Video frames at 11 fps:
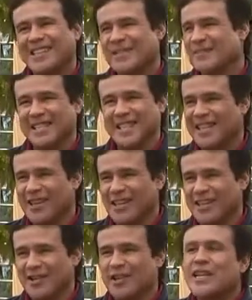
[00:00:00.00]
Empezaste con
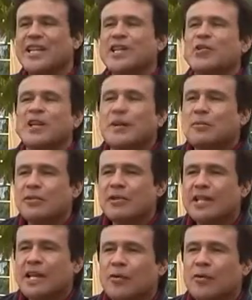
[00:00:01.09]
eso. ¿Y con la música